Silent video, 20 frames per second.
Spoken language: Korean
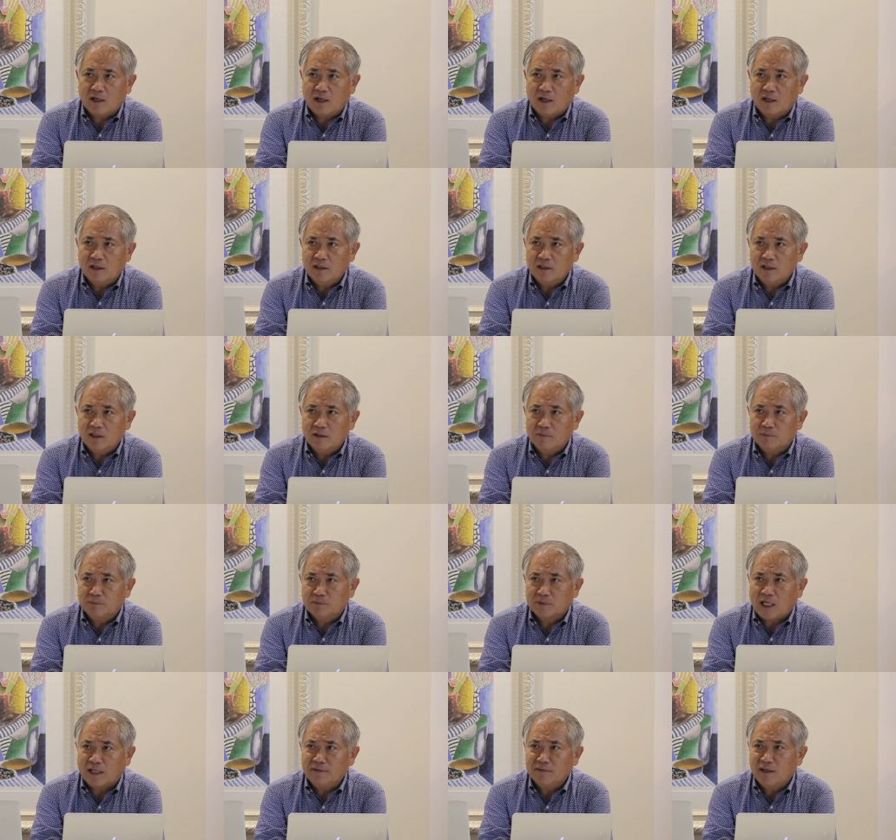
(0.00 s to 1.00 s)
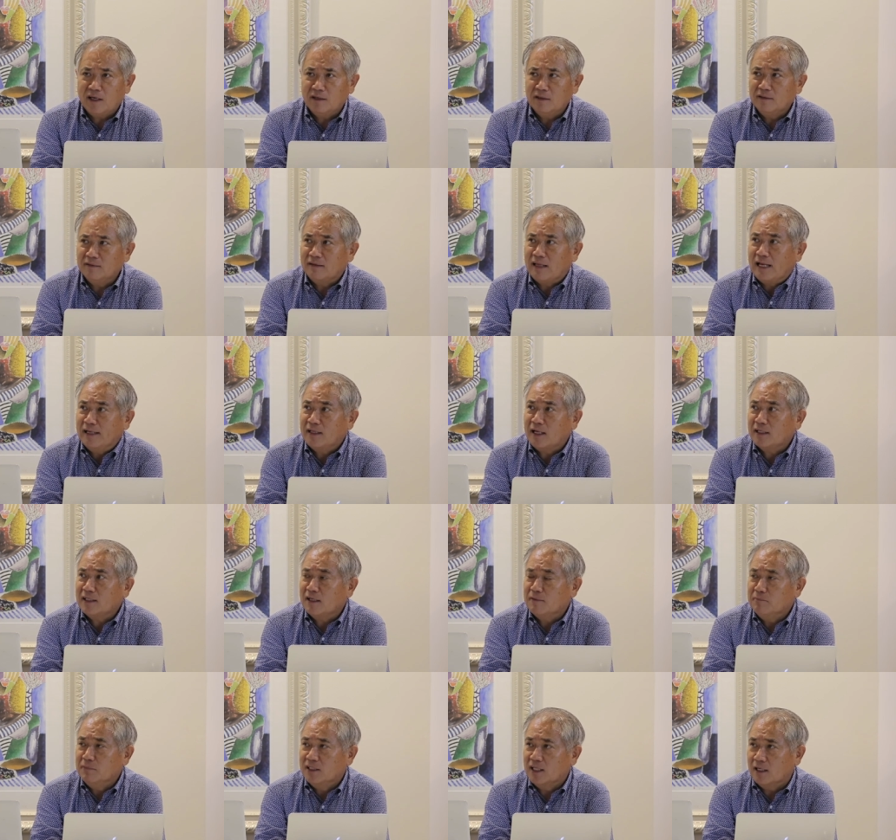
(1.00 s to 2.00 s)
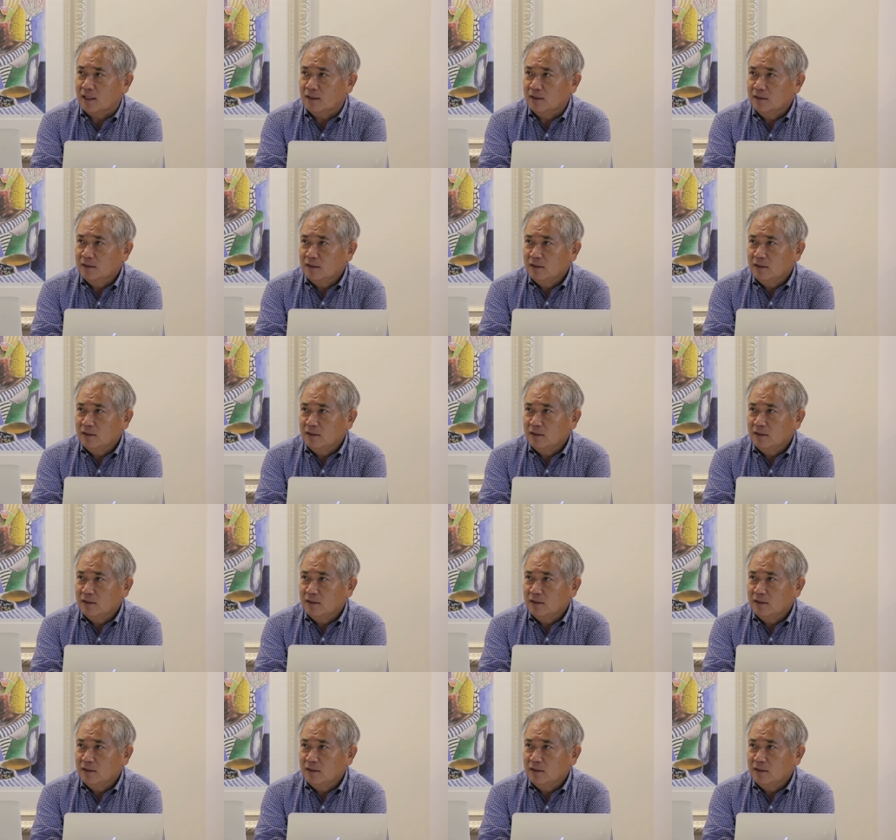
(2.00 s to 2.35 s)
가입 단계는 4단계입니다.